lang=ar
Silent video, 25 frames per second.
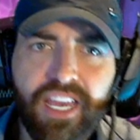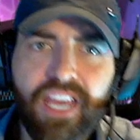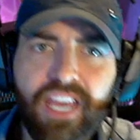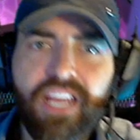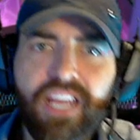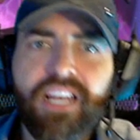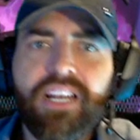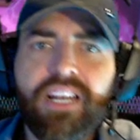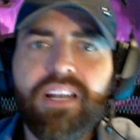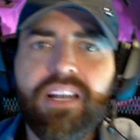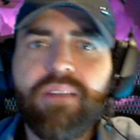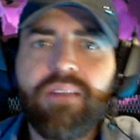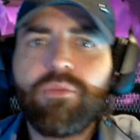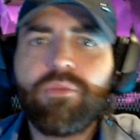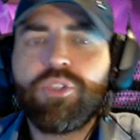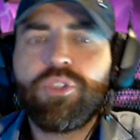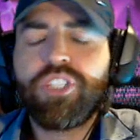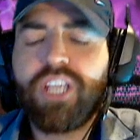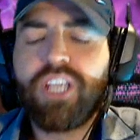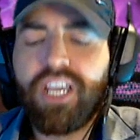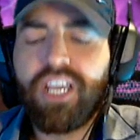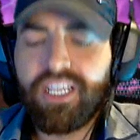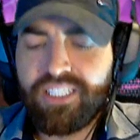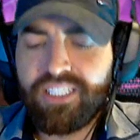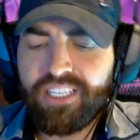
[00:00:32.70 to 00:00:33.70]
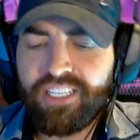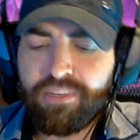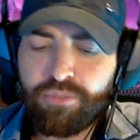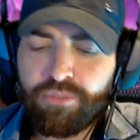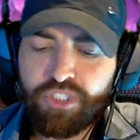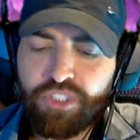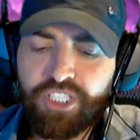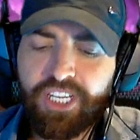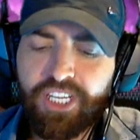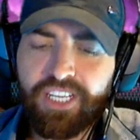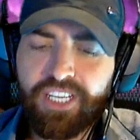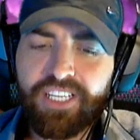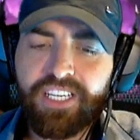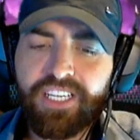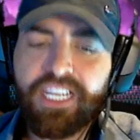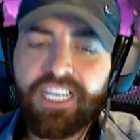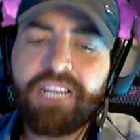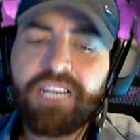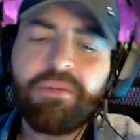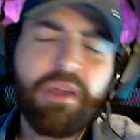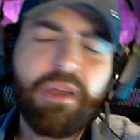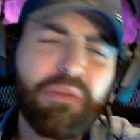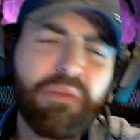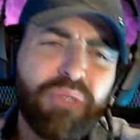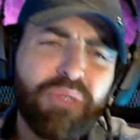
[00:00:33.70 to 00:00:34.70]
المشاهدين المشتركين اللي
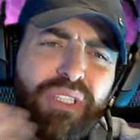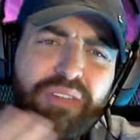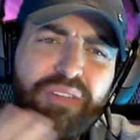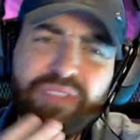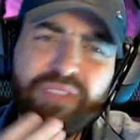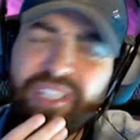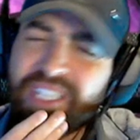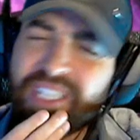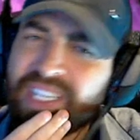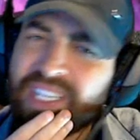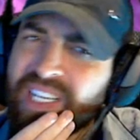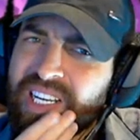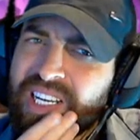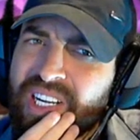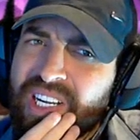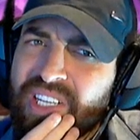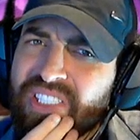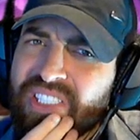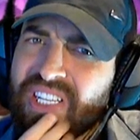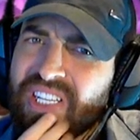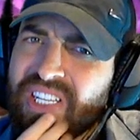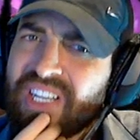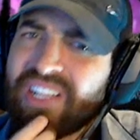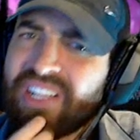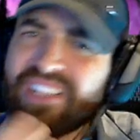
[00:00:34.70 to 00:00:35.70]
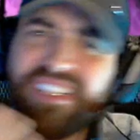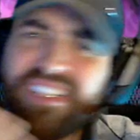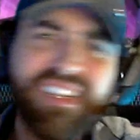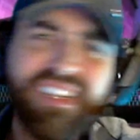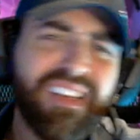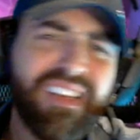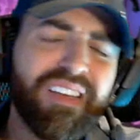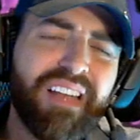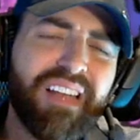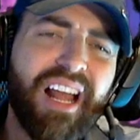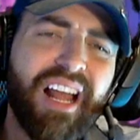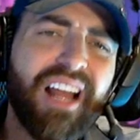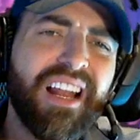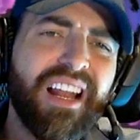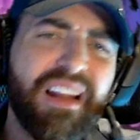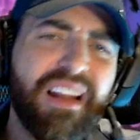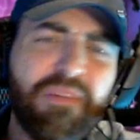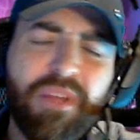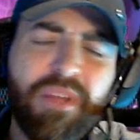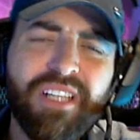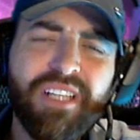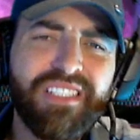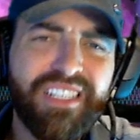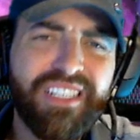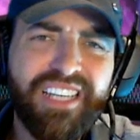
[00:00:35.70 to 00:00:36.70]
بحبوا تفتيح الصناديق الحلقه
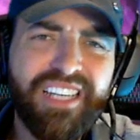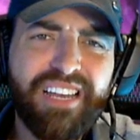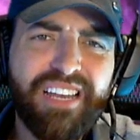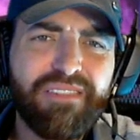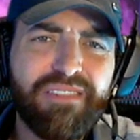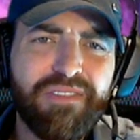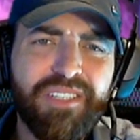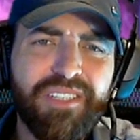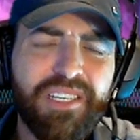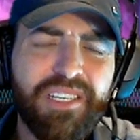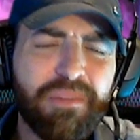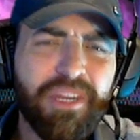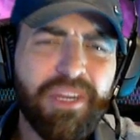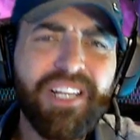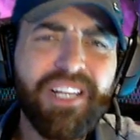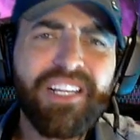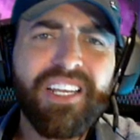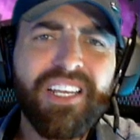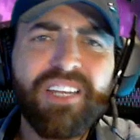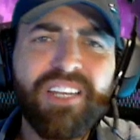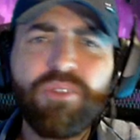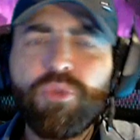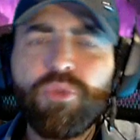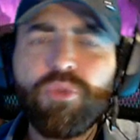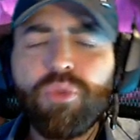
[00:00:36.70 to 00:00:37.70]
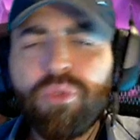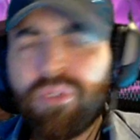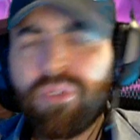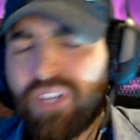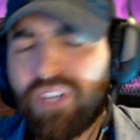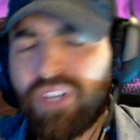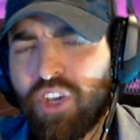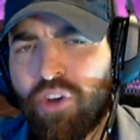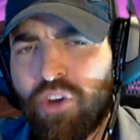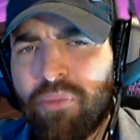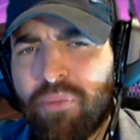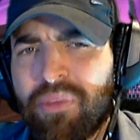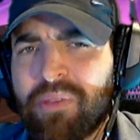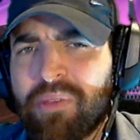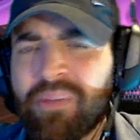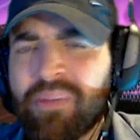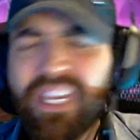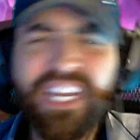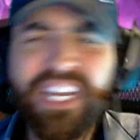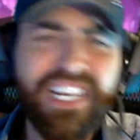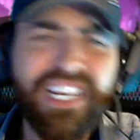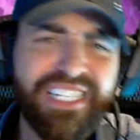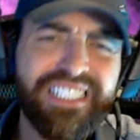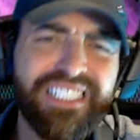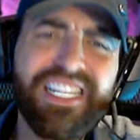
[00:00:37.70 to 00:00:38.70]
الماضيه كان فيها بعتقد واليوم
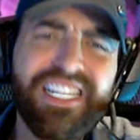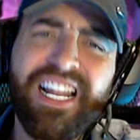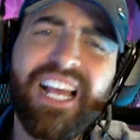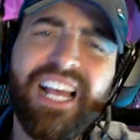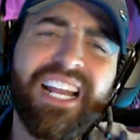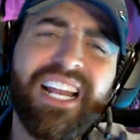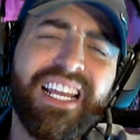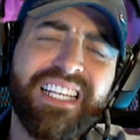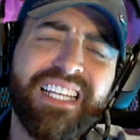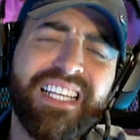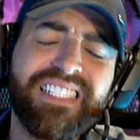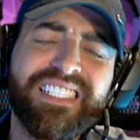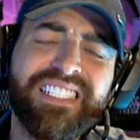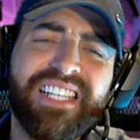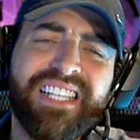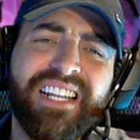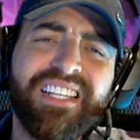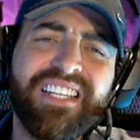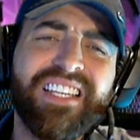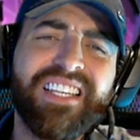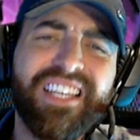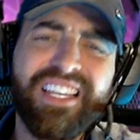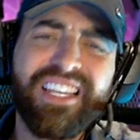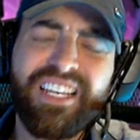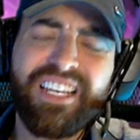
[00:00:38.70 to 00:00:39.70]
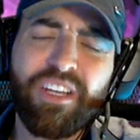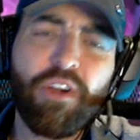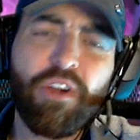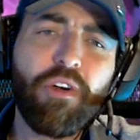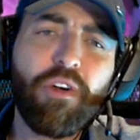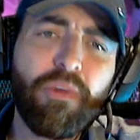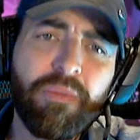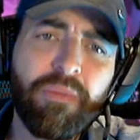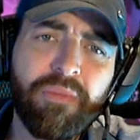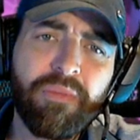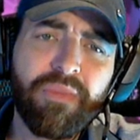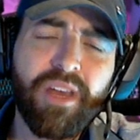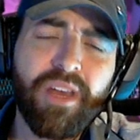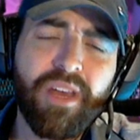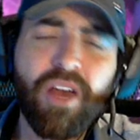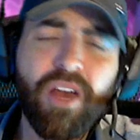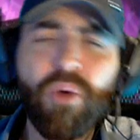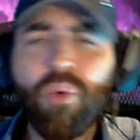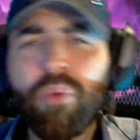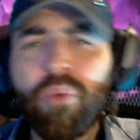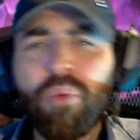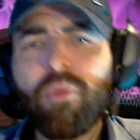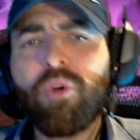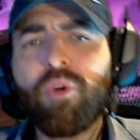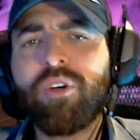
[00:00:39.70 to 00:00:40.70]
يمكن ننزل حلقه الصناديق اليوم
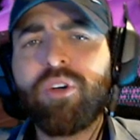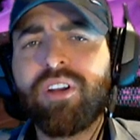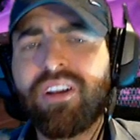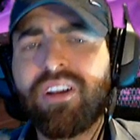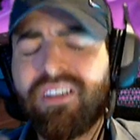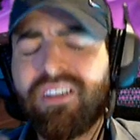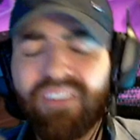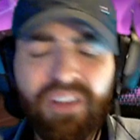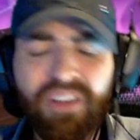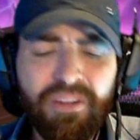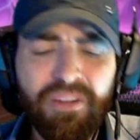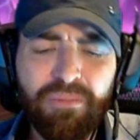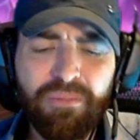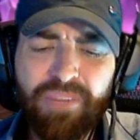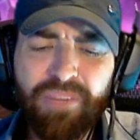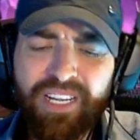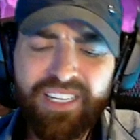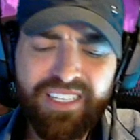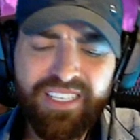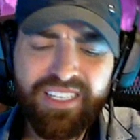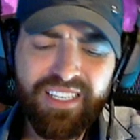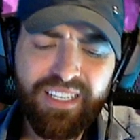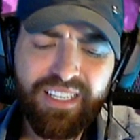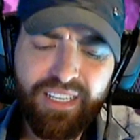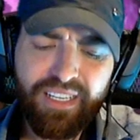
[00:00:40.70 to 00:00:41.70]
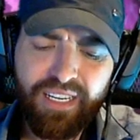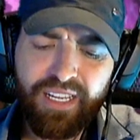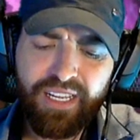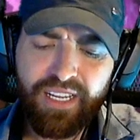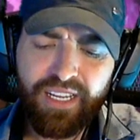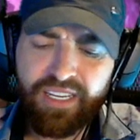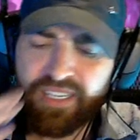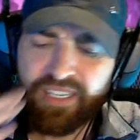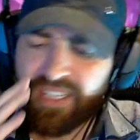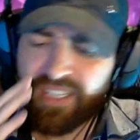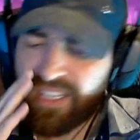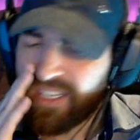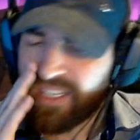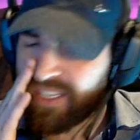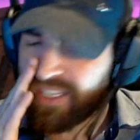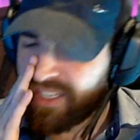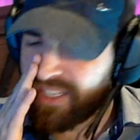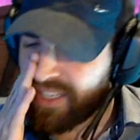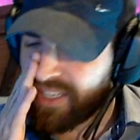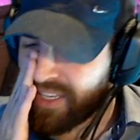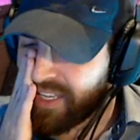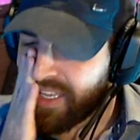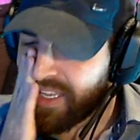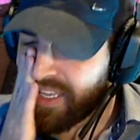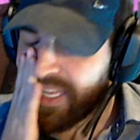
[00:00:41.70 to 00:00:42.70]
او بكره بالكتير يعني
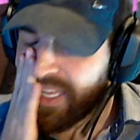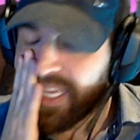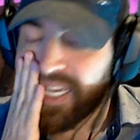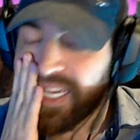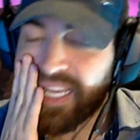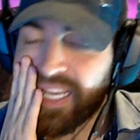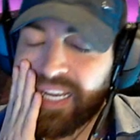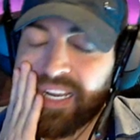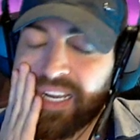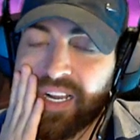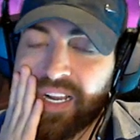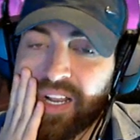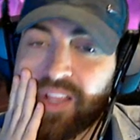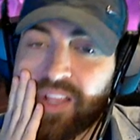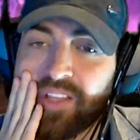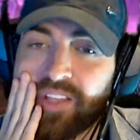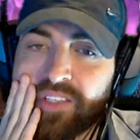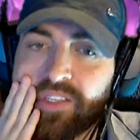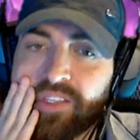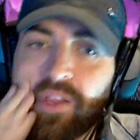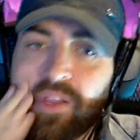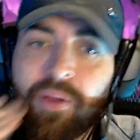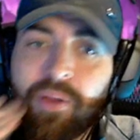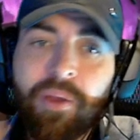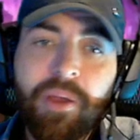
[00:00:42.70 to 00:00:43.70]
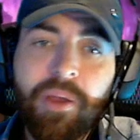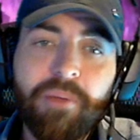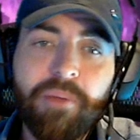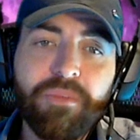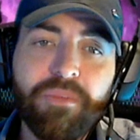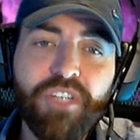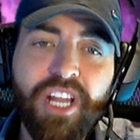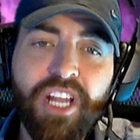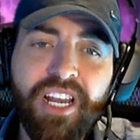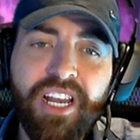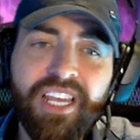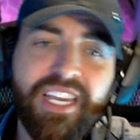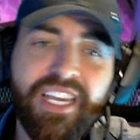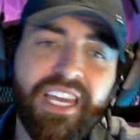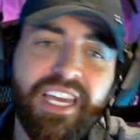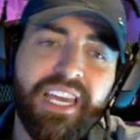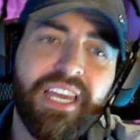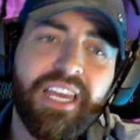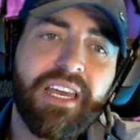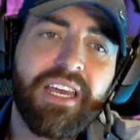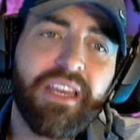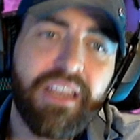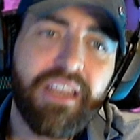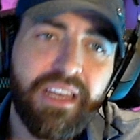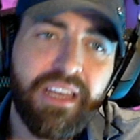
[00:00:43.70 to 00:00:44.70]
آه هيك الخطه مشان هيك
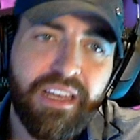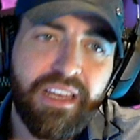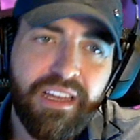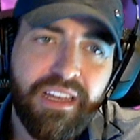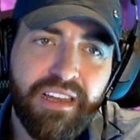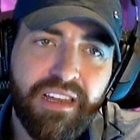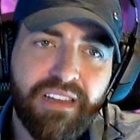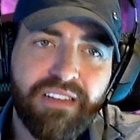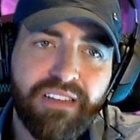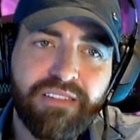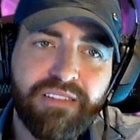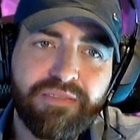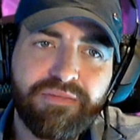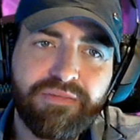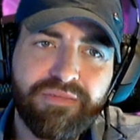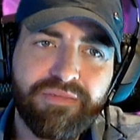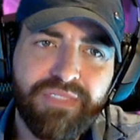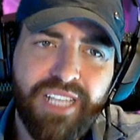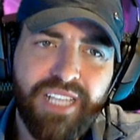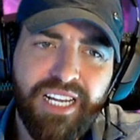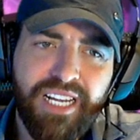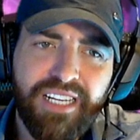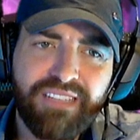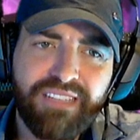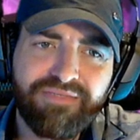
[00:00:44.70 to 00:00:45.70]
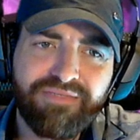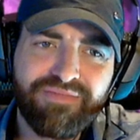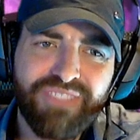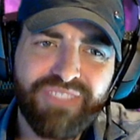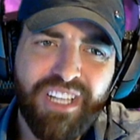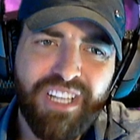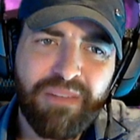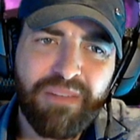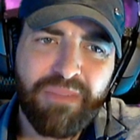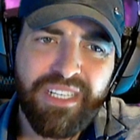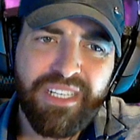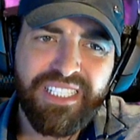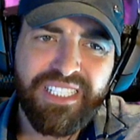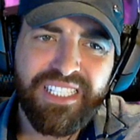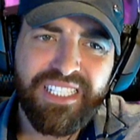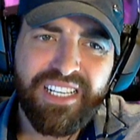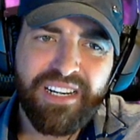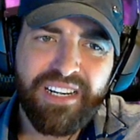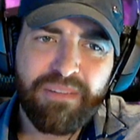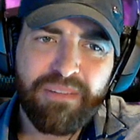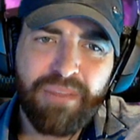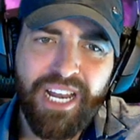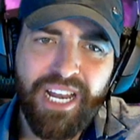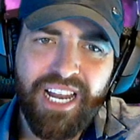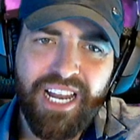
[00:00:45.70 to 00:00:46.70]
آه يعني مشان ما
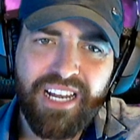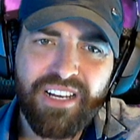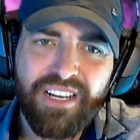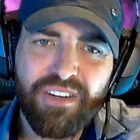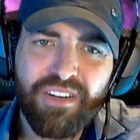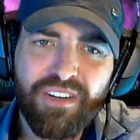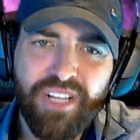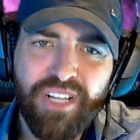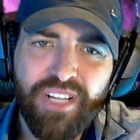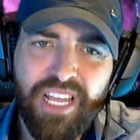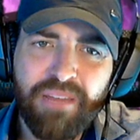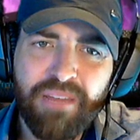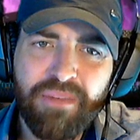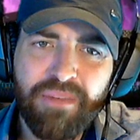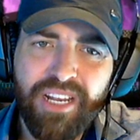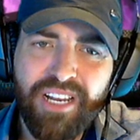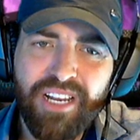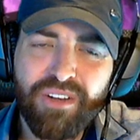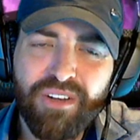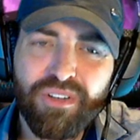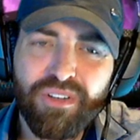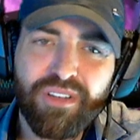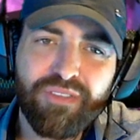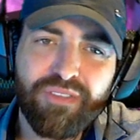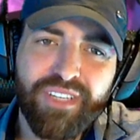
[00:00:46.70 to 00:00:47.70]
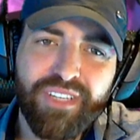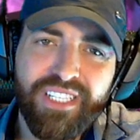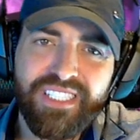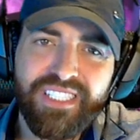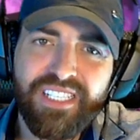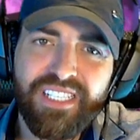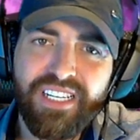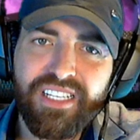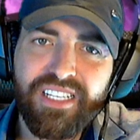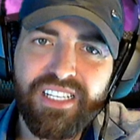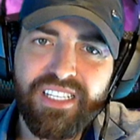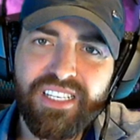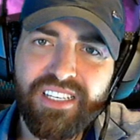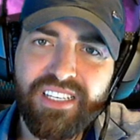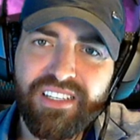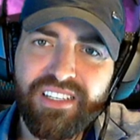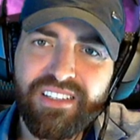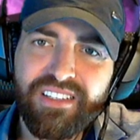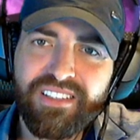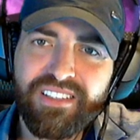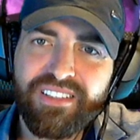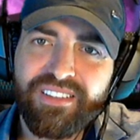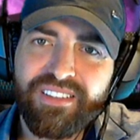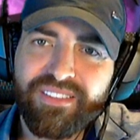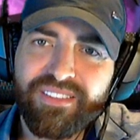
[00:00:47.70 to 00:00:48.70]
يصير ملل انه دائما انه تفتيح الصناديق
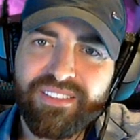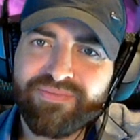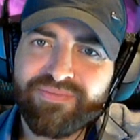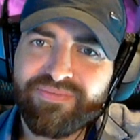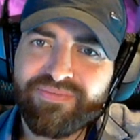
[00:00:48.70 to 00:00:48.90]
آه